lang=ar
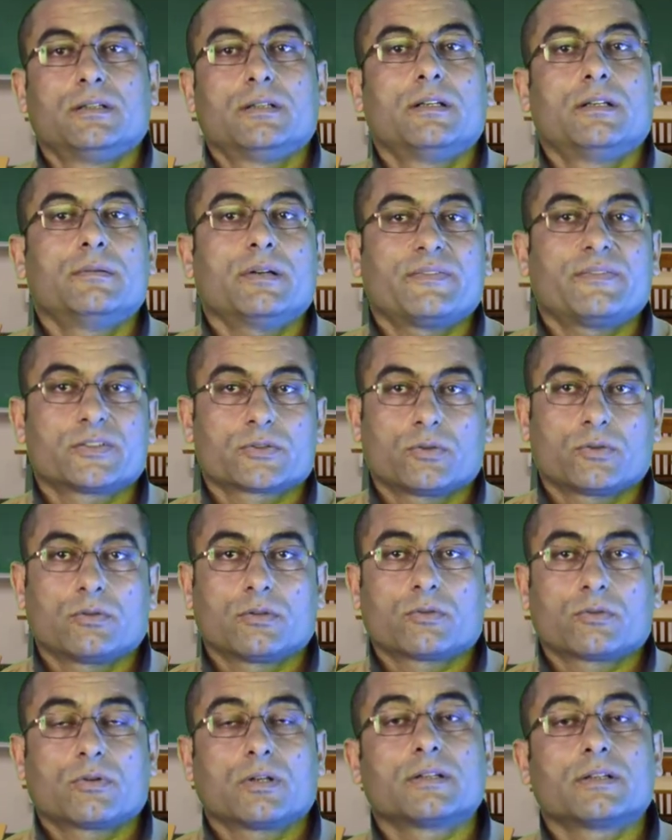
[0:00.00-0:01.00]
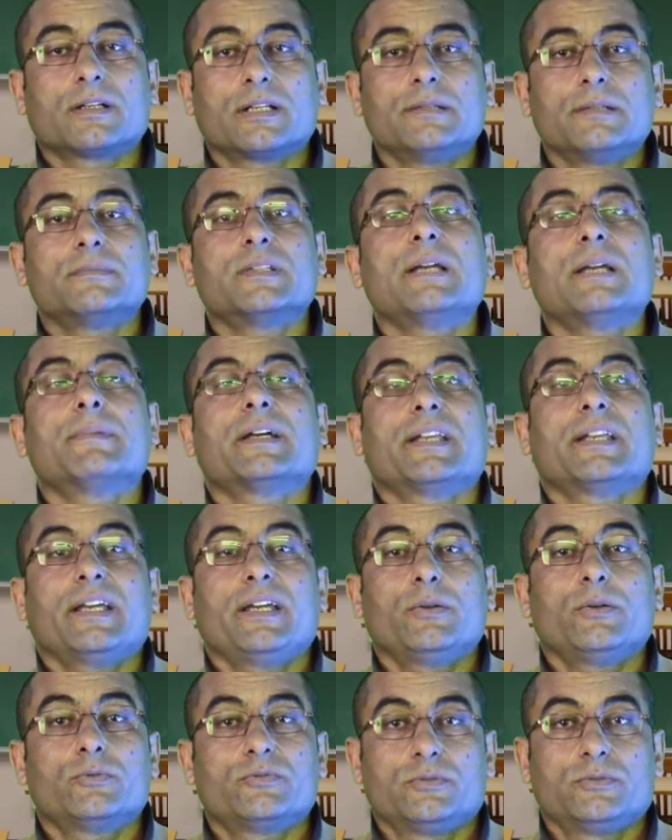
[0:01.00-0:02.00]
اللي بيحفظ القران الكريم دايما
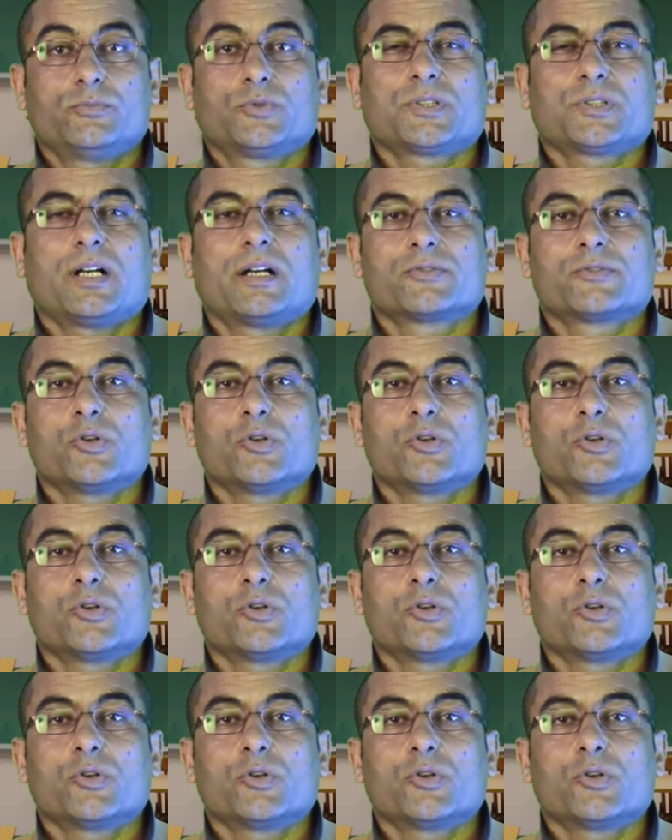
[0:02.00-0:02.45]
عينه في المصحف